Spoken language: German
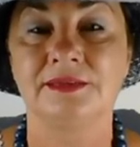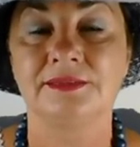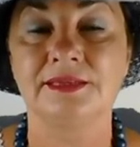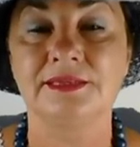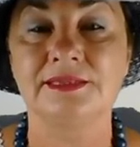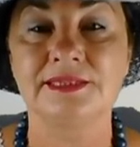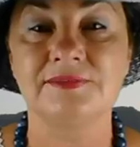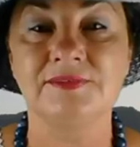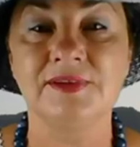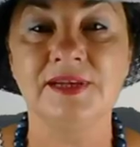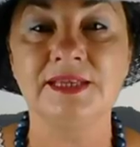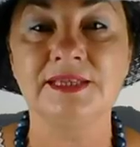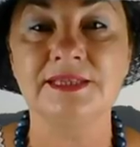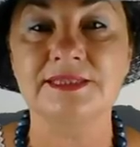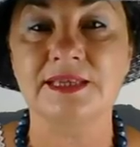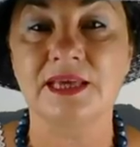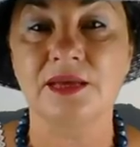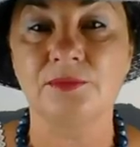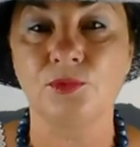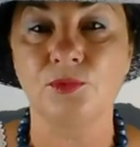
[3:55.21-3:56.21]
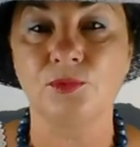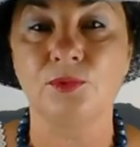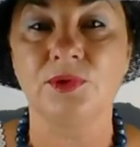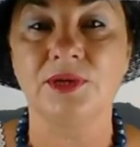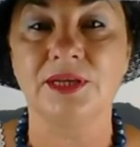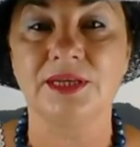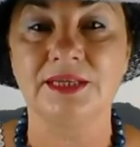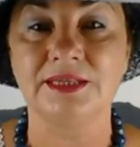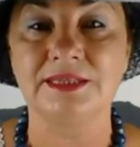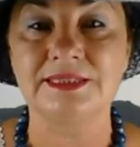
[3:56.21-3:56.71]
Die
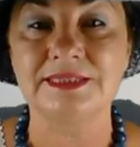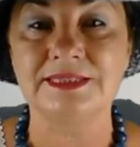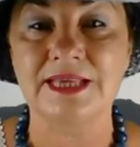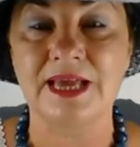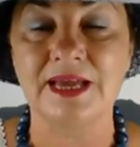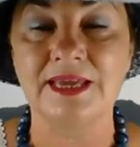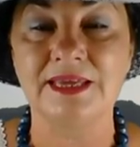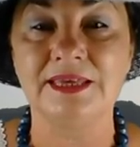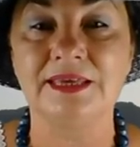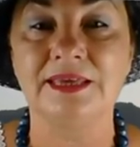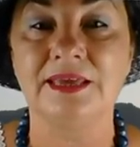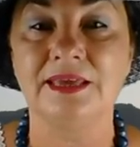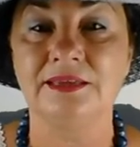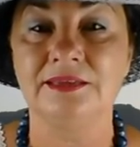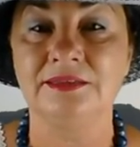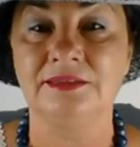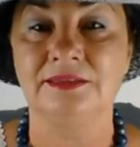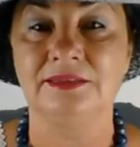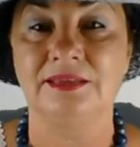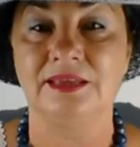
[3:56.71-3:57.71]
Zwillingsgeborenen zeigen